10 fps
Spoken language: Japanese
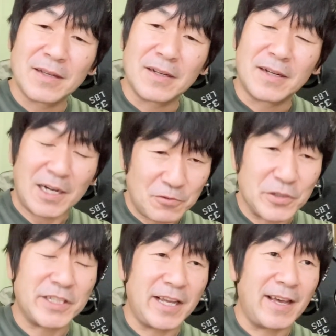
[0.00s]
楽
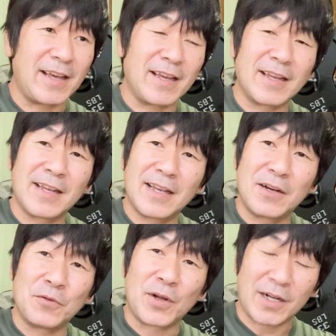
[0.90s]
して
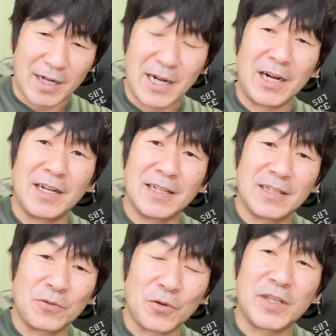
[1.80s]
お腹が
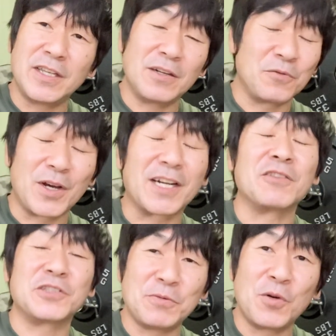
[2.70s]
のきお腹
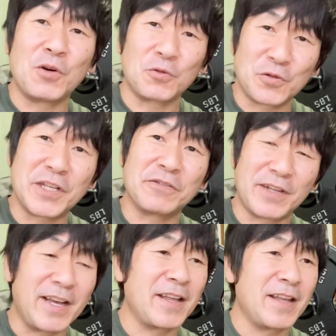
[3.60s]
の脂肪が落とせる
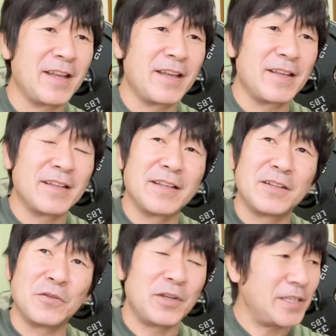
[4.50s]
ね
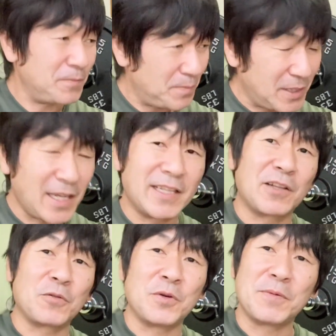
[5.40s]
のでぴったりだ
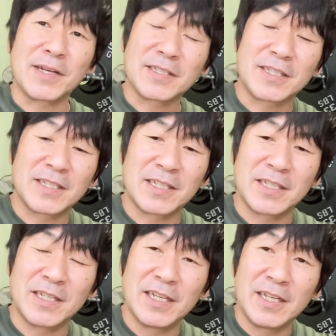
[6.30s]
と思います
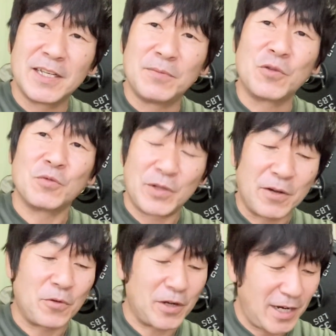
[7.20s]
僕もね
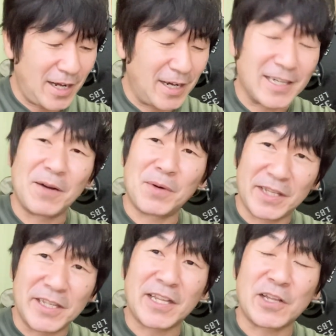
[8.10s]
これから頑張っ
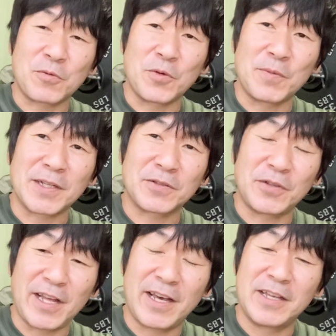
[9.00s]
ていきたいと思いますの
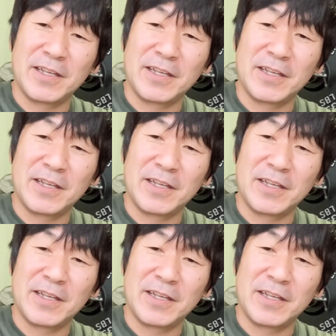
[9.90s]
で